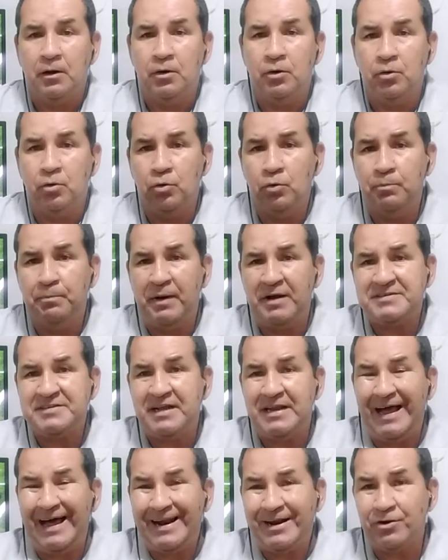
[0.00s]
Hubo un
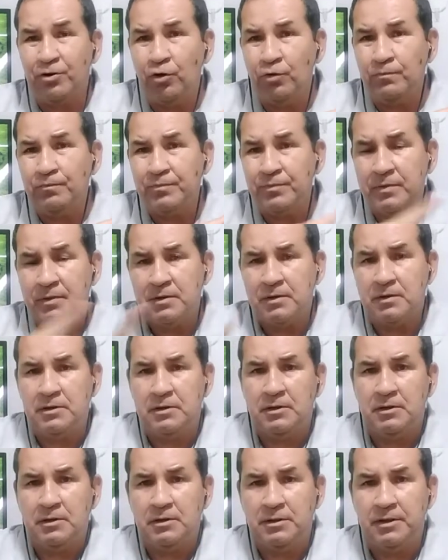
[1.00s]
pase largo
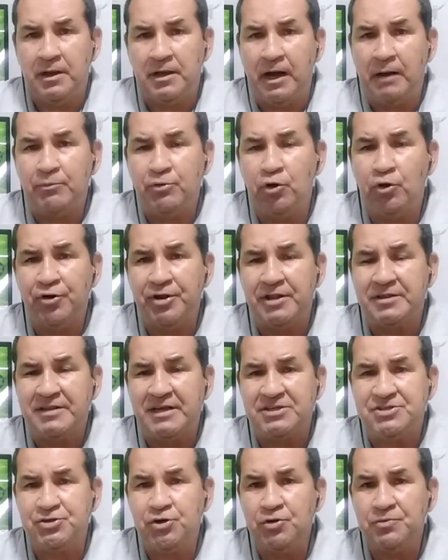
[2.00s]
de cambio de
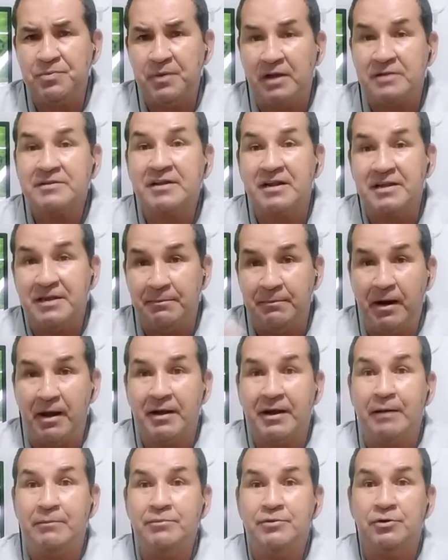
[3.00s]
orientación, antes le llamaban
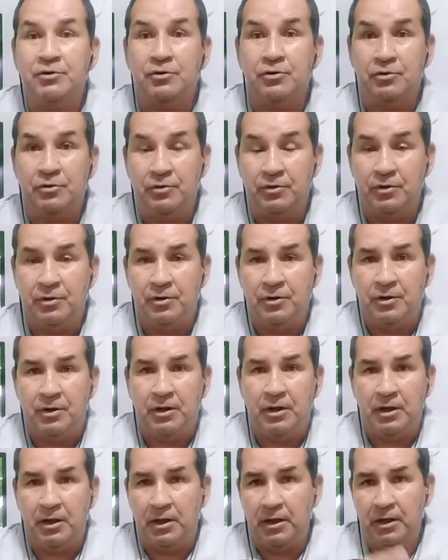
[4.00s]
cambio,
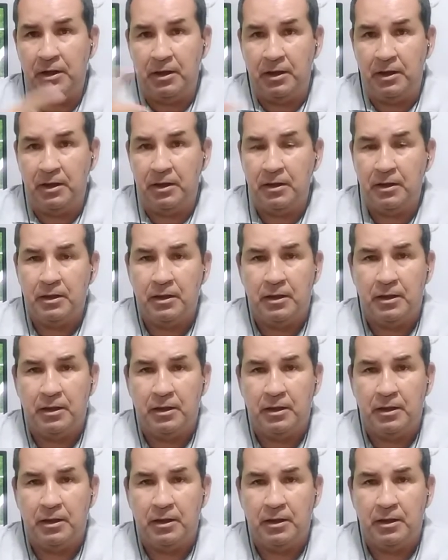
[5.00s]
eh,